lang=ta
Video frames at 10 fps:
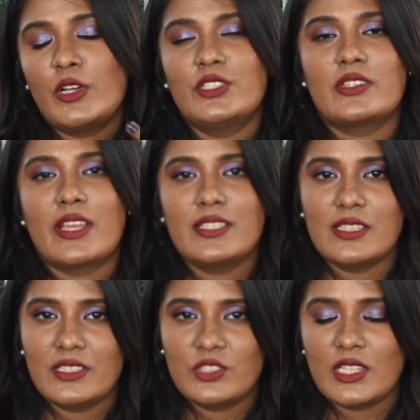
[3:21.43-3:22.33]

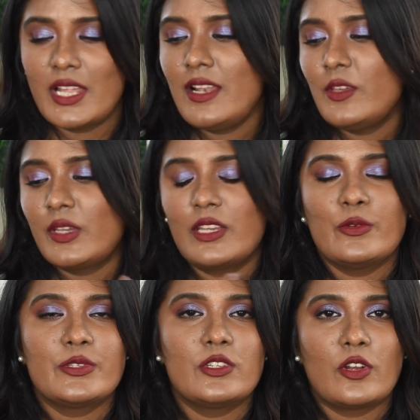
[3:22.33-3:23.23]
மாய்ஸ்சரைசிங் ஜெல் யூ கேன்
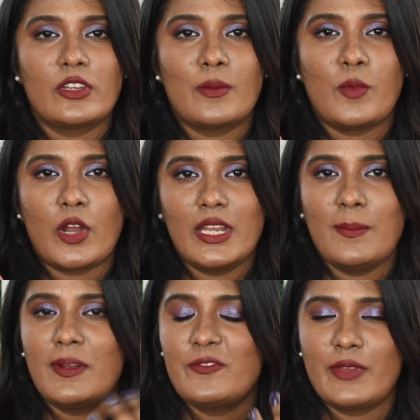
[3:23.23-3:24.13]
யூஸ் இட் ஆன் யோர்
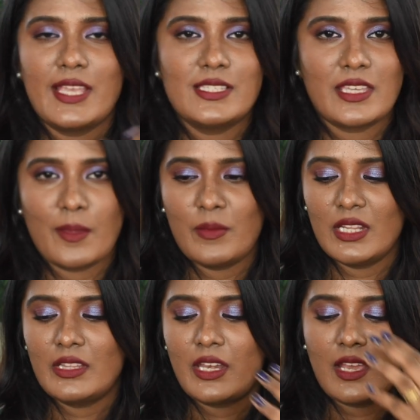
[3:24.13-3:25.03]
பாடி பட் ஃபேஸ்க்கு
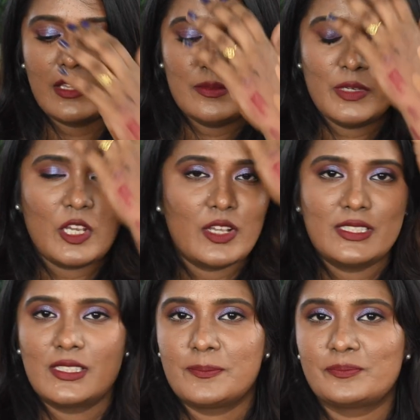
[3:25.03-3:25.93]
எப்படின்னு தெரியாது
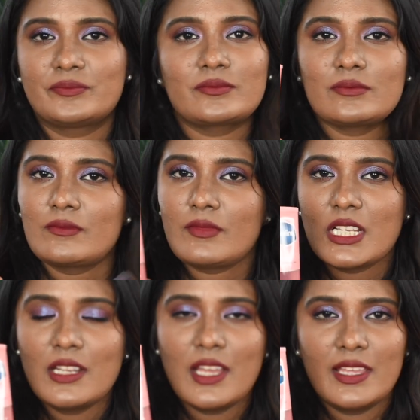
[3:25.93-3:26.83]
பிகாஸ்
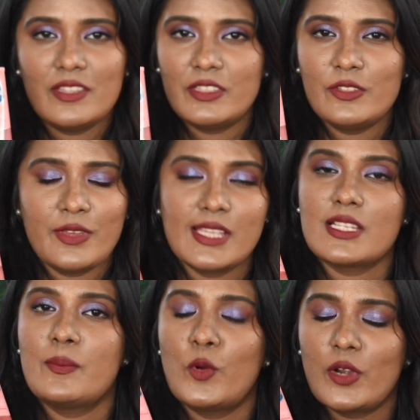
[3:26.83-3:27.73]
நான் இதை வந்து
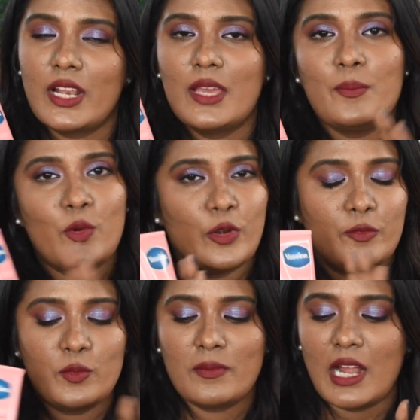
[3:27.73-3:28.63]
ஃபேஸில் போடலை
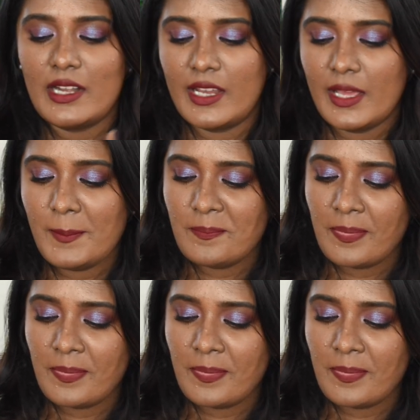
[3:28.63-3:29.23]
போடவும் மாட்டேன்